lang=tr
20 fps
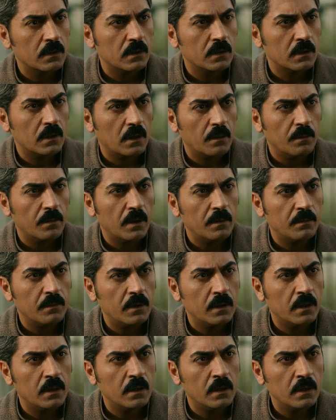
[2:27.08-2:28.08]
Tamam.
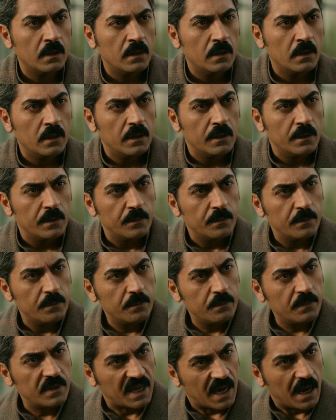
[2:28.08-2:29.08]

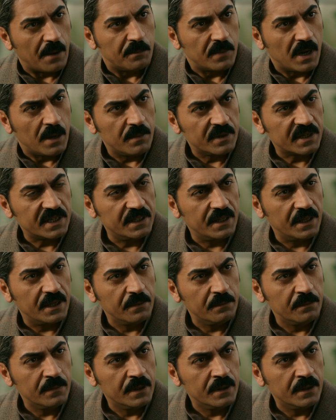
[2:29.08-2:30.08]
Pikapla mı gideyim?